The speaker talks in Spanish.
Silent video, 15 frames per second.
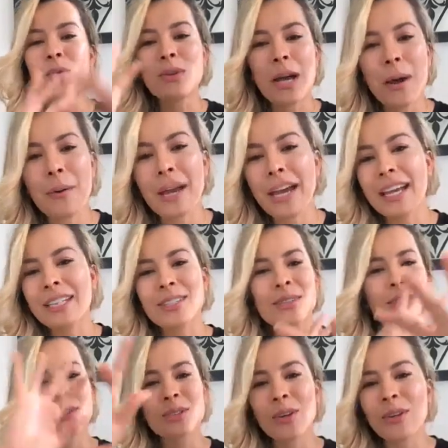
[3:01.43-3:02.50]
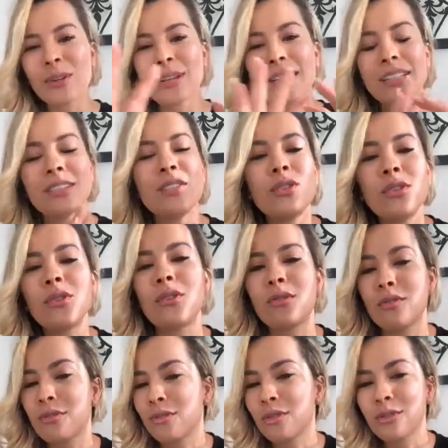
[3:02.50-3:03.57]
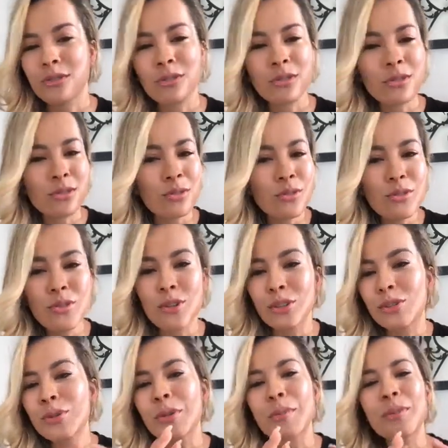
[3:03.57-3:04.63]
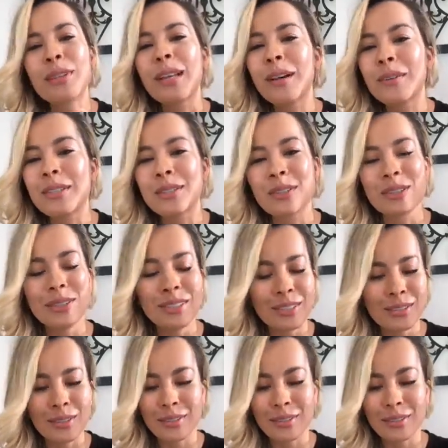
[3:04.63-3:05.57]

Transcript: de una vez con todo el... No, nosotros no tuvimos la visión,